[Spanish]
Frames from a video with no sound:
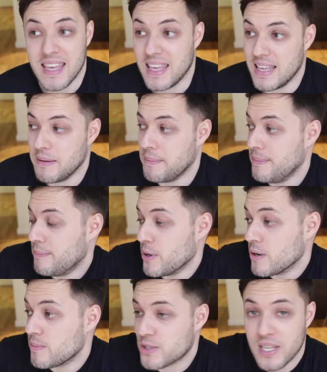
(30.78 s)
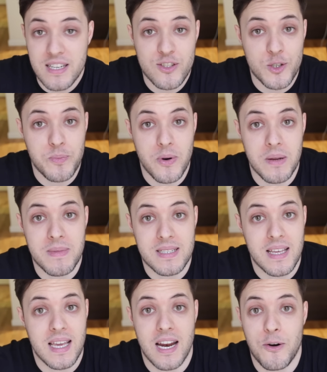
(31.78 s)
Y bueno, pues tiene estos
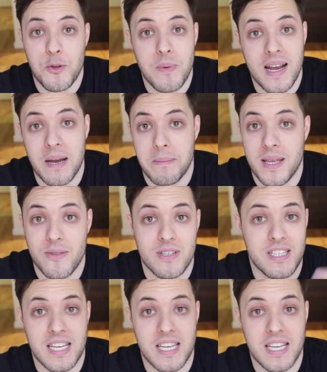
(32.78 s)
problemas de que la luz va cambiando,